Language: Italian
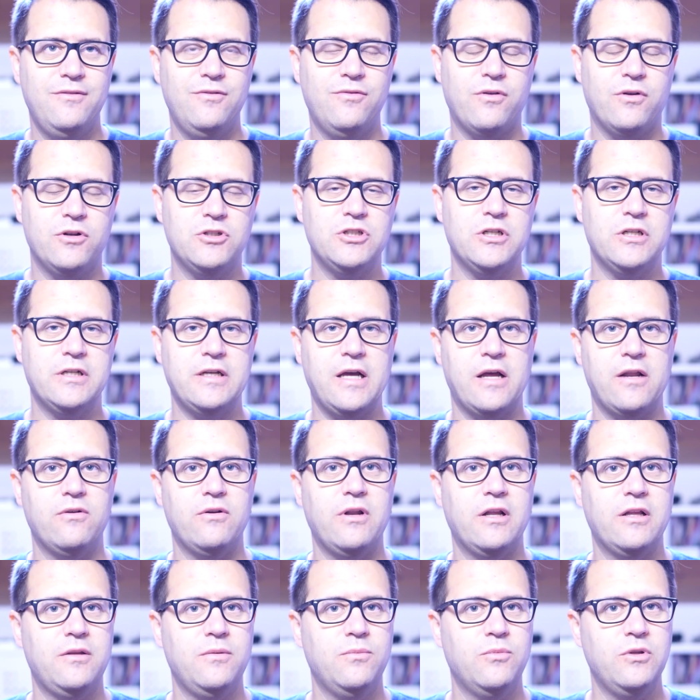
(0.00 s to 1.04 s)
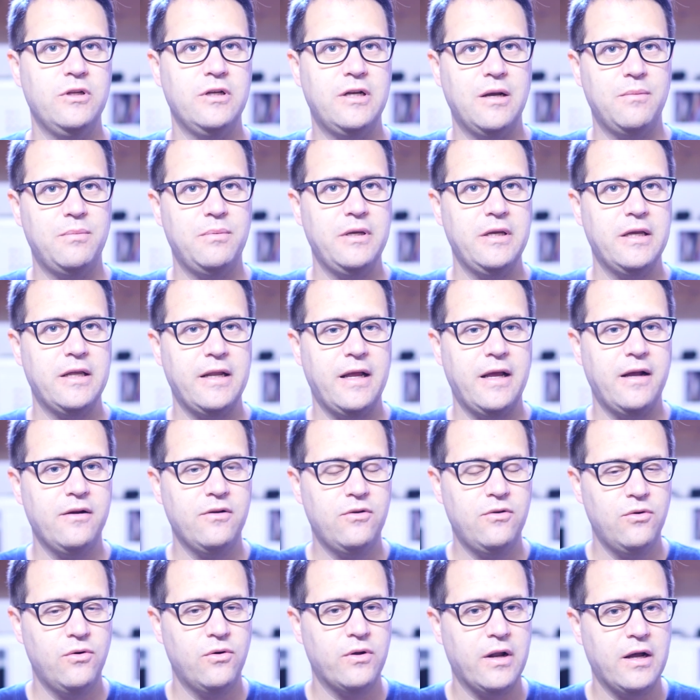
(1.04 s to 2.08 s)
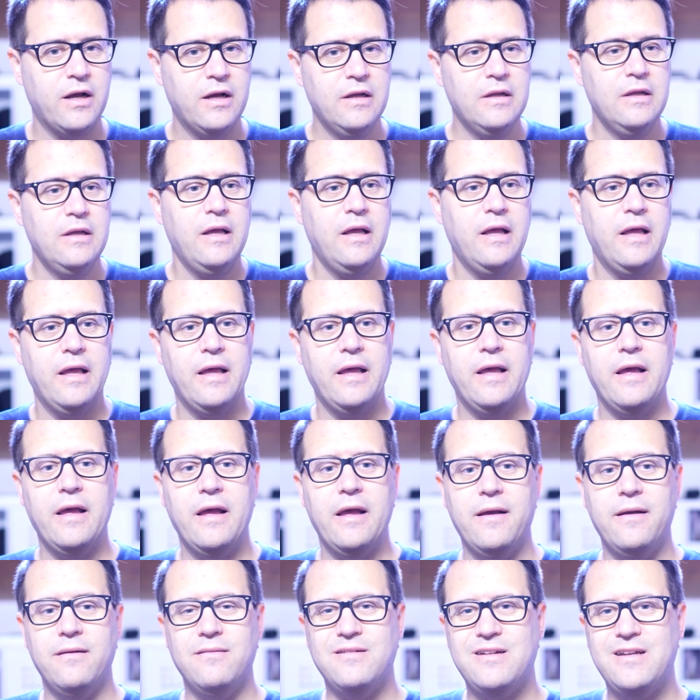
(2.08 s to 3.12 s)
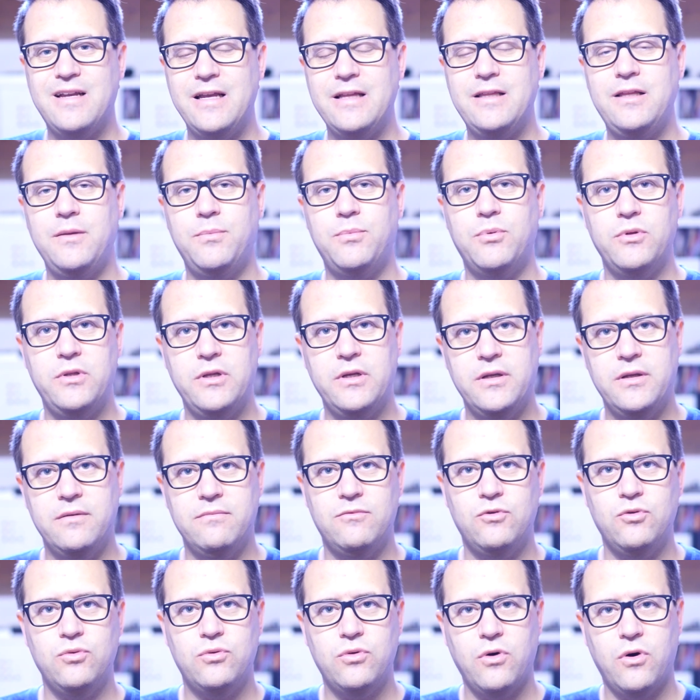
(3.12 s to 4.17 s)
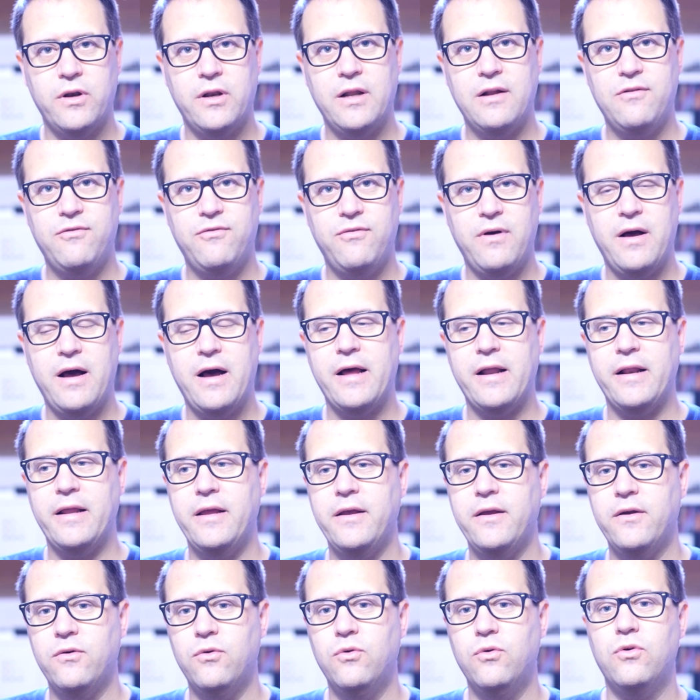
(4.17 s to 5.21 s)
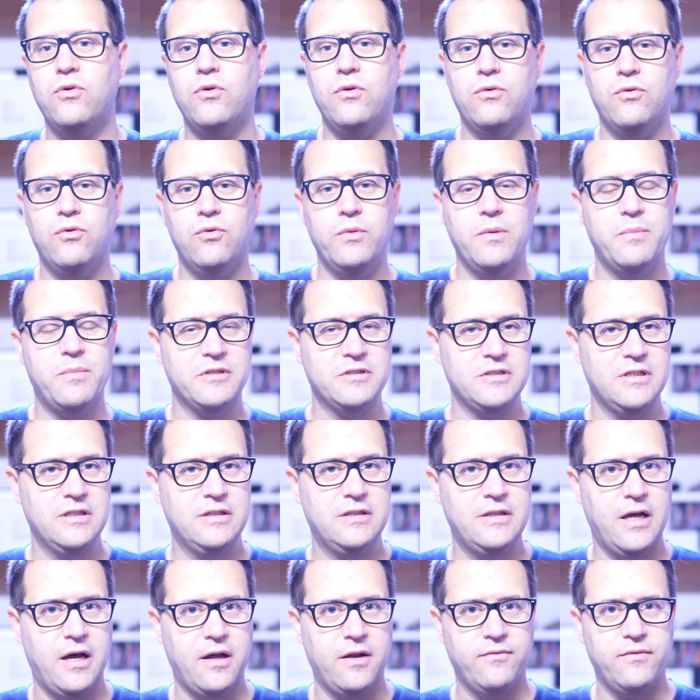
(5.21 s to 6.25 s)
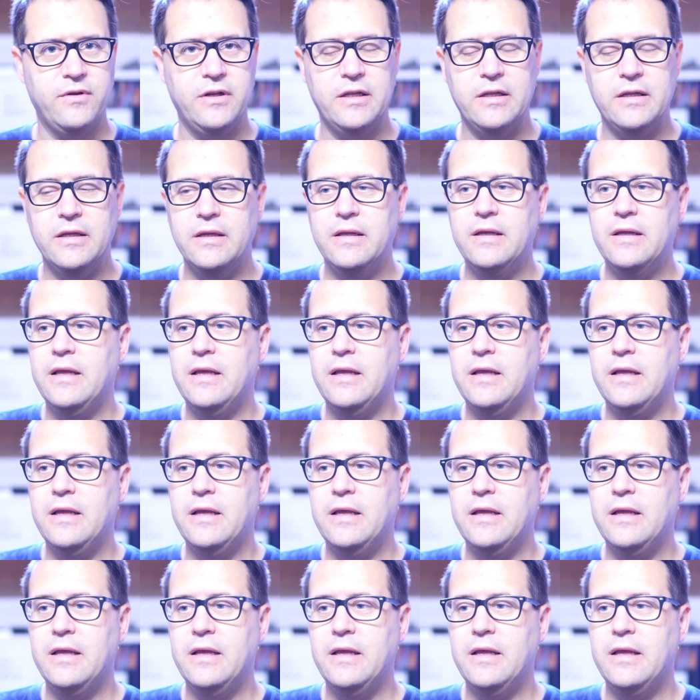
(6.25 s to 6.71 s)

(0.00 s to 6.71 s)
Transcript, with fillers: dovrò cercare un attimo di capire ancora eh, che tipo di tutorial fare o come presentarveli.